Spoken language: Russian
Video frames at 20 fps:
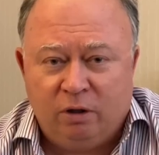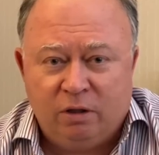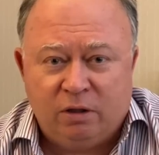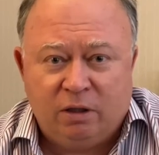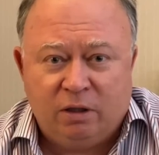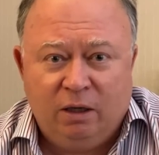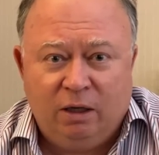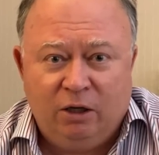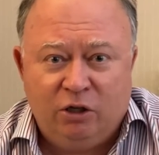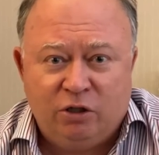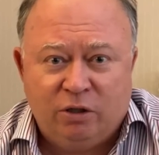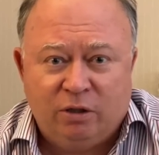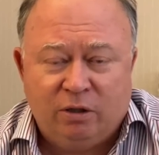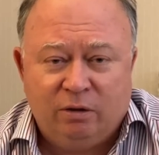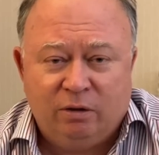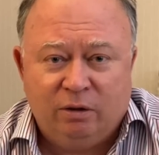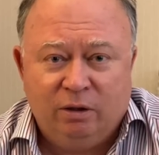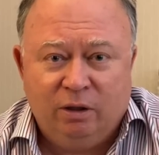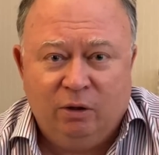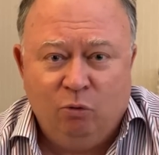
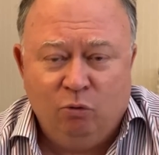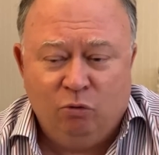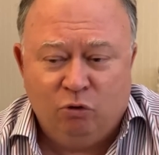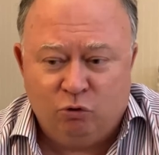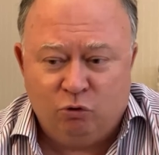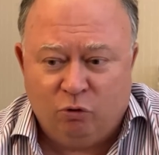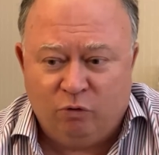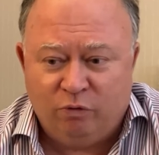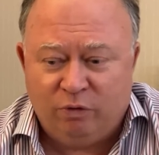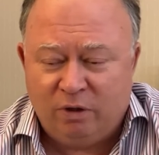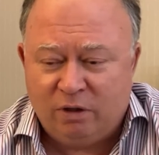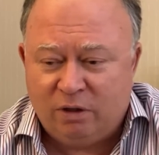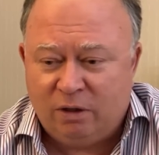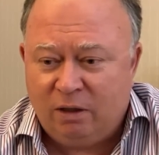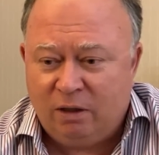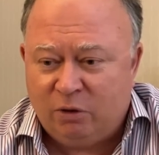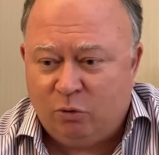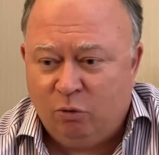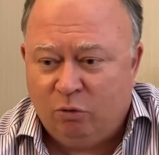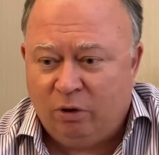исторических наук, Жуков не
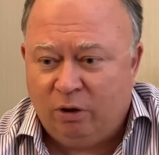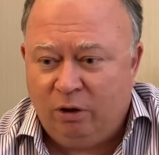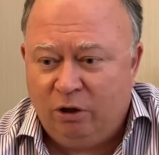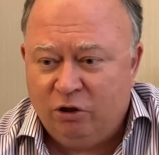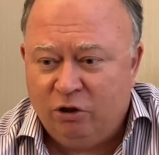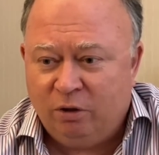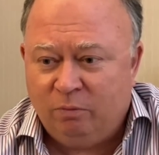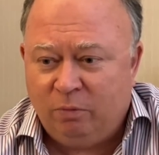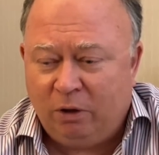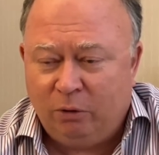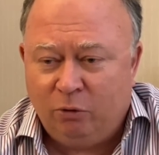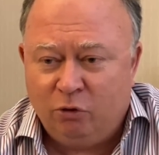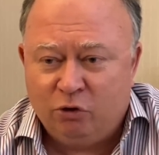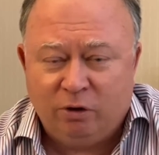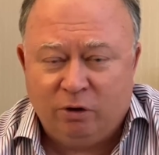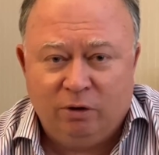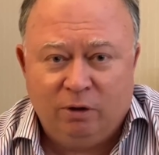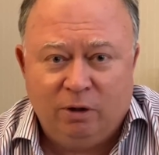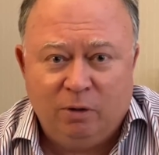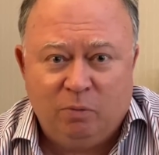знает, сколько книжек
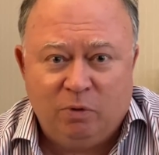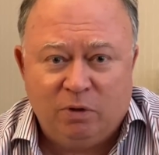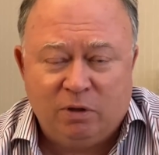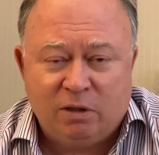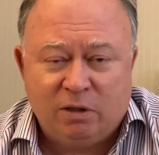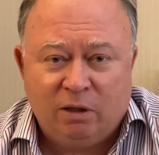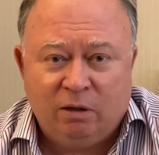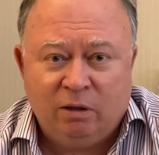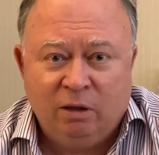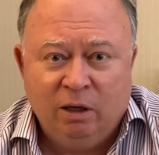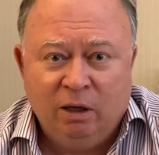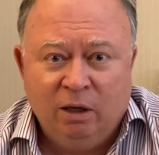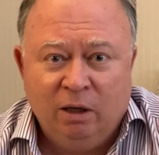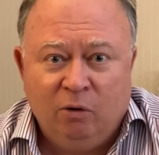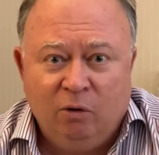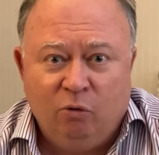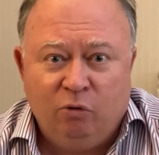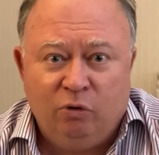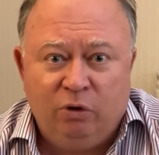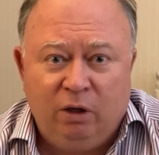Платошкин написал,
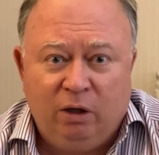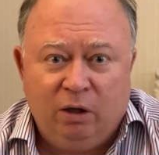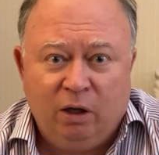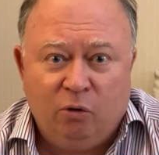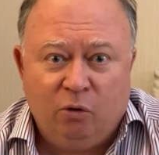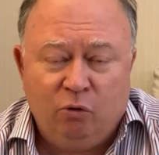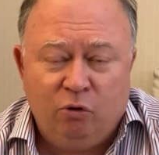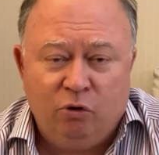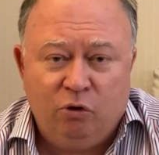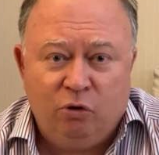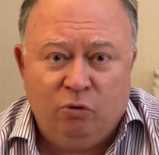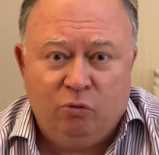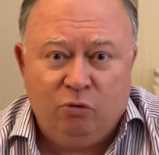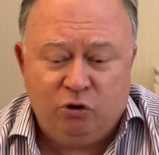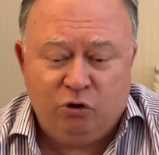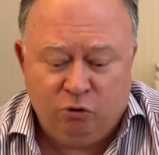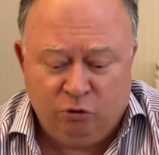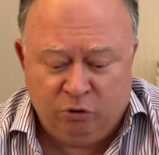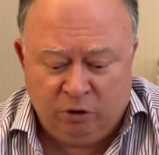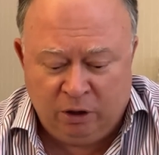он никакой не
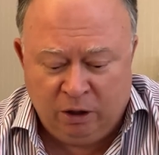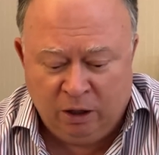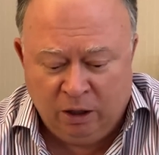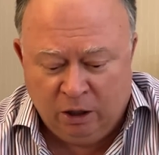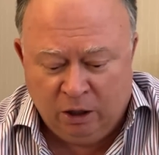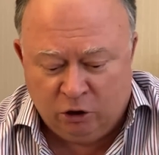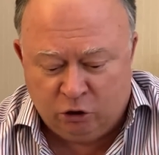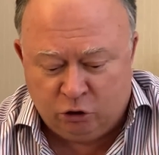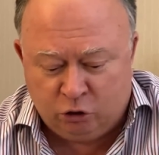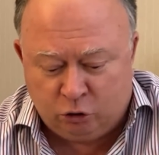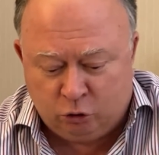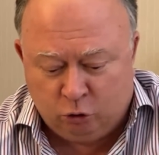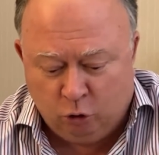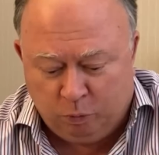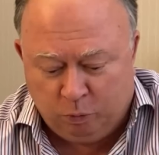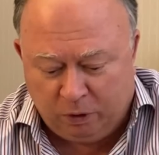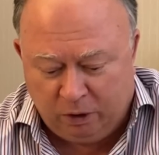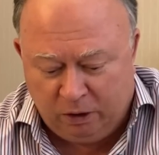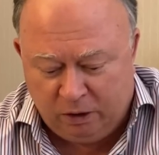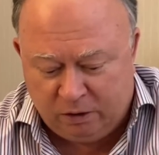ученый. Что
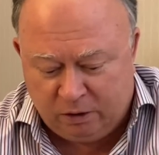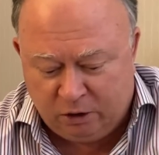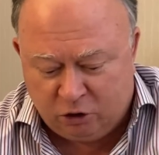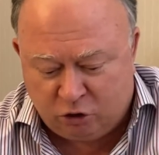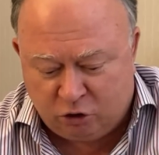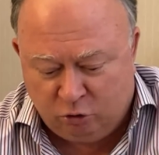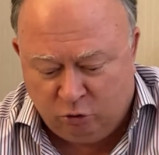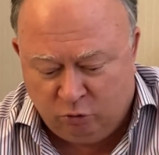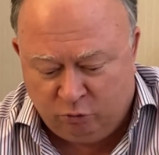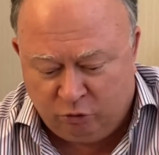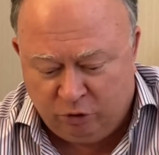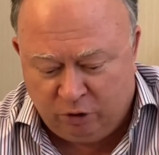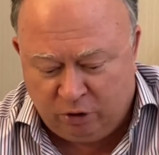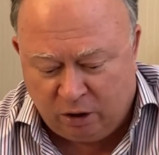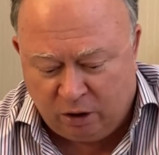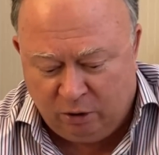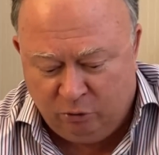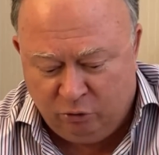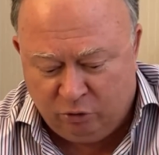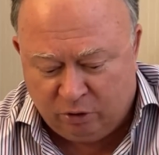произошло, вроде
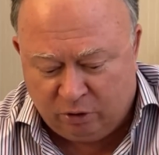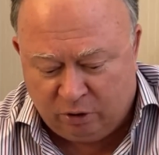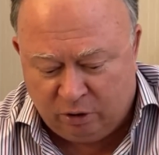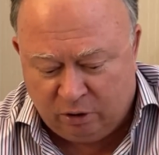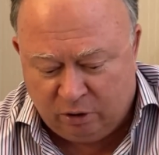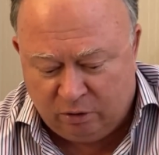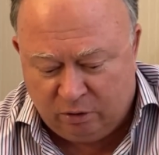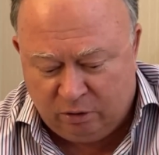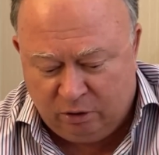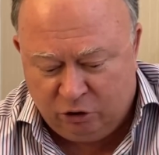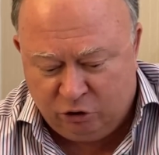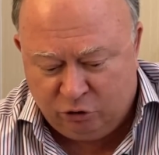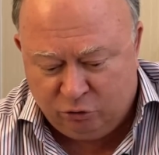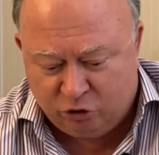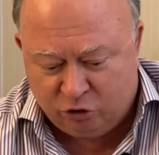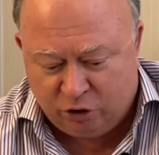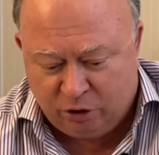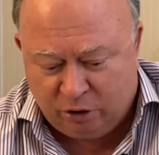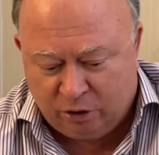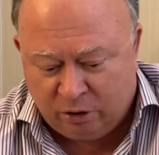как люди-то не
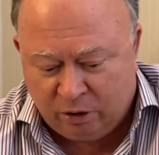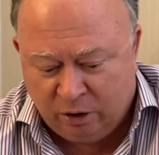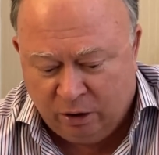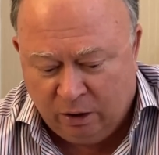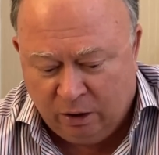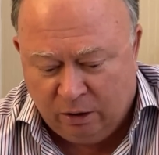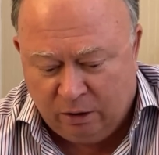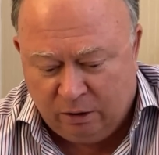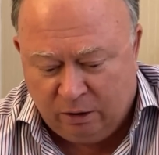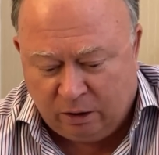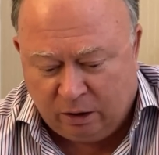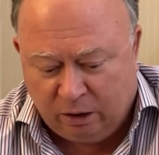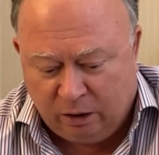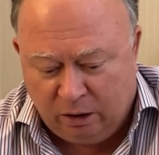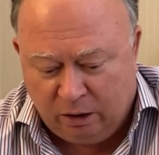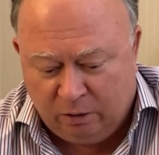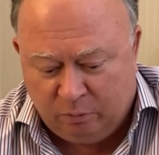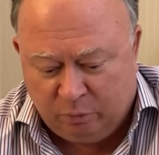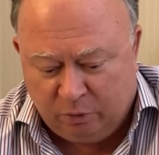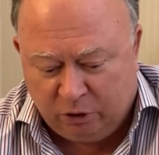чужие.
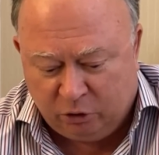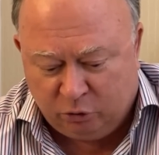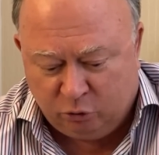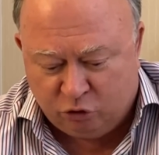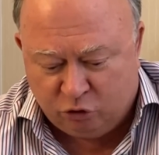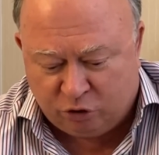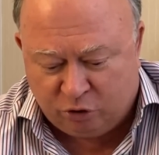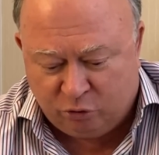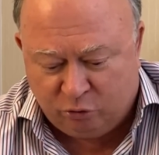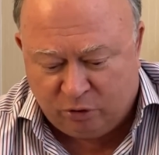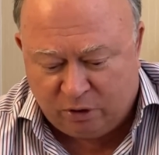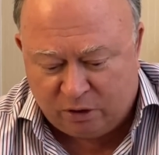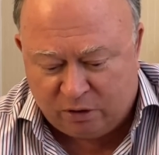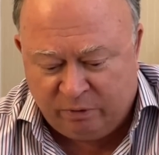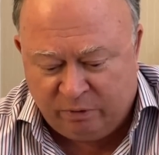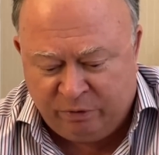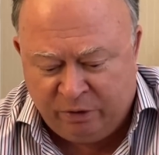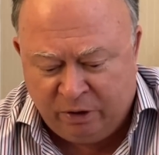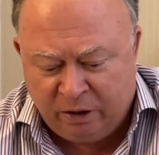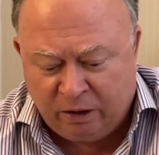Николай Платошкин у нас
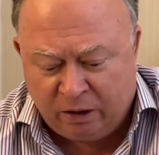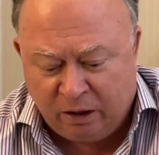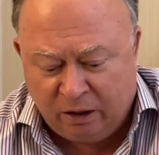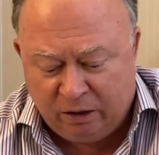в эфире. Николай